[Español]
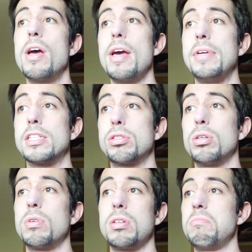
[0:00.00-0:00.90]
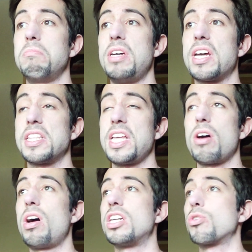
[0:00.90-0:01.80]
he visto, bueno, me he
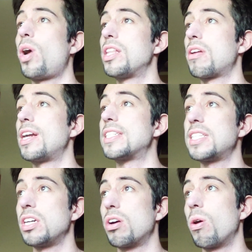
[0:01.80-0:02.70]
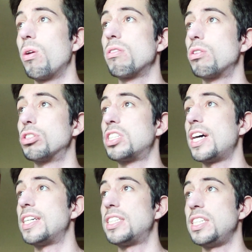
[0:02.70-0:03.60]
retirado a las 4, a las 5,
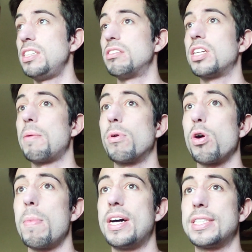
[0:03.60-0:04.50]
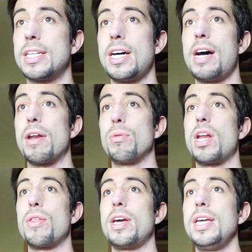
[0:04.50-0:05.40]
cosas así, o sea, poco más habré
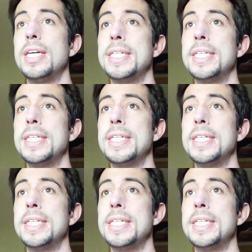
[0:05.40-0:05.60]
durado ahí.